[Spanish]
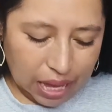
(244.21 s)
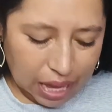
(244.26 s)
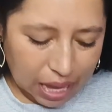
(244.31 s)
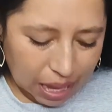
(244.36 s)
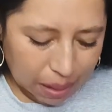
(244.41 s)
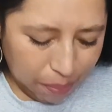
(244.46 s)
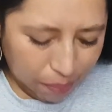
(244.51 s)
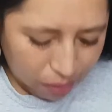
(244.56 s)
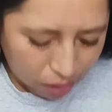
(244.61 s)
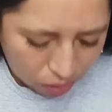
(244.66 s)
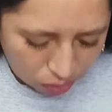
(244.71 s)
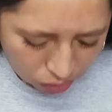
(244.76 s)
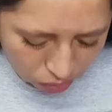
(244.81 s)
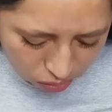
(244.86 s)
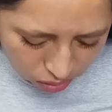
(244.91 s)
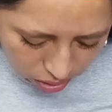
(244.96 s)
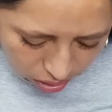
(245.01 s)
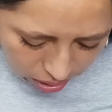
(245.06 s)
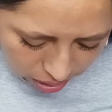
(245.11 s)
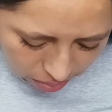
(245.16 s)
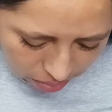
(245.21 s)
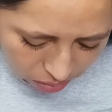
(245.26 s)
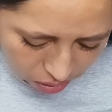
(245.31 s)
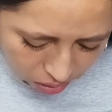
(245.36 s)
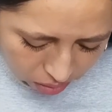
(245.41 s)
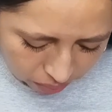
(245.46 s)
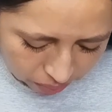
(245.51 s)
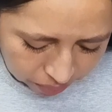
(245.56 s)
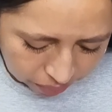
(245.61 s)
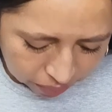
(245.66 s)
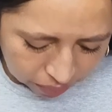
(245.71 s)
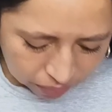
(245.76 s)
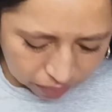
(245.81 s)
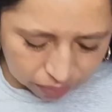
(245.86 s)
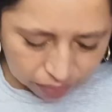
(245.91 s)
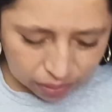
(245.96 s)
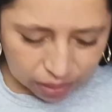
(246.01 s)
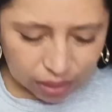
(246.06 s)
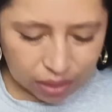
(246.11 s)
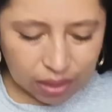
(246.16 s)
Y por último,
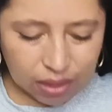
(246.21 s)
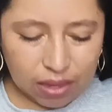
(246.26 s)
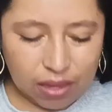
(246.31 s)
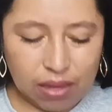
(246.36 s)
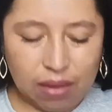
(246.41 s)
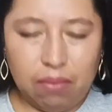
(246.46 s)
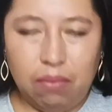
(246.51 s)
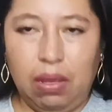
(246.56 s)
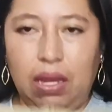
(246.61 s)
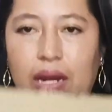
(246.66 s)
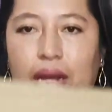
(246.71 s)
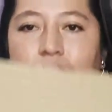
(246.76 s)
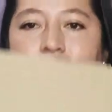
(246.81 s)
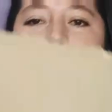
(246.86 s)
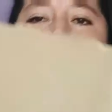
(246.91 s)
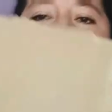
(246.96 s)
miren,